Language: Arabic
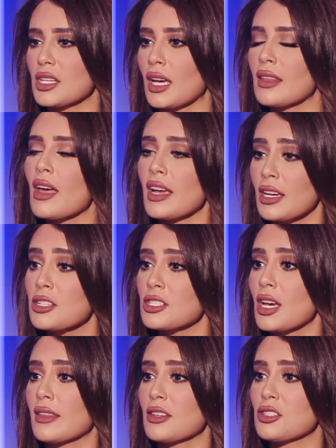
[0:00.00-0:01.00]
يضايقك
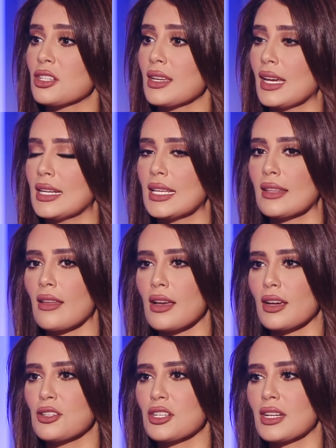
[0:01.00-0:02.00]
هذا الشيء يعني
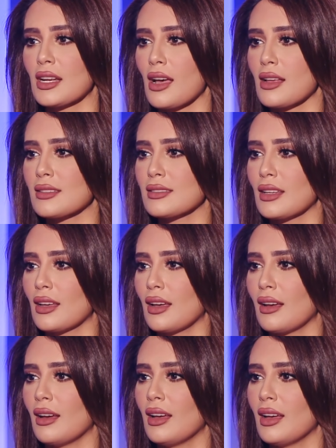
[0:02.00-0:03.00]
يضايقك ان الناس
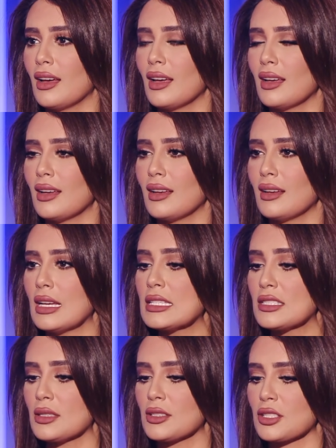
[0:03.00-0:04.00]

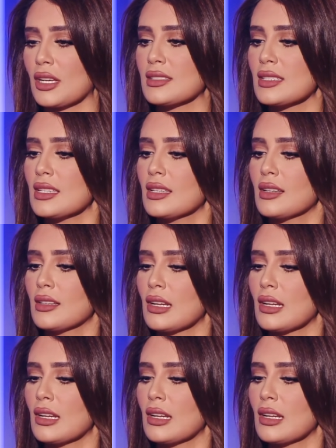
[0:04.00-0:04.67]
انت شخصيه